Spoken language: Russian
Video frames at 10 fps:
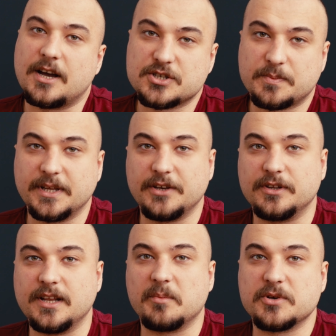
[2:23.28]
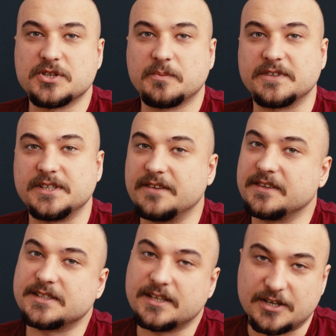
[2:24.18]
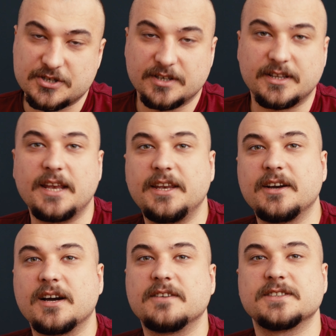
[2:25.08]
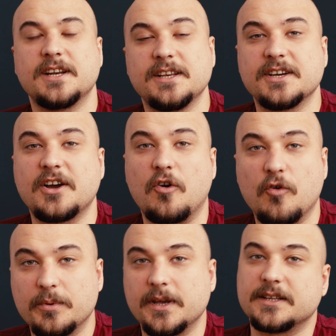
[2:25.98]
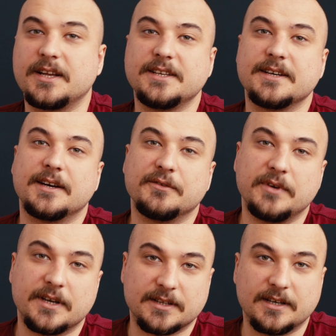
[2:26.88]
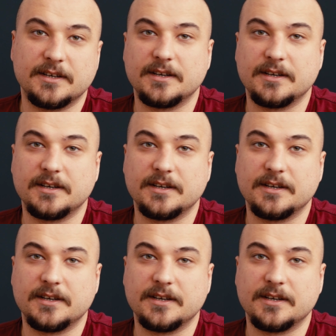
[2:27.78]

Также подойдет для обычных повседневных задач, таких как вскрытие коробки, открытие конверта,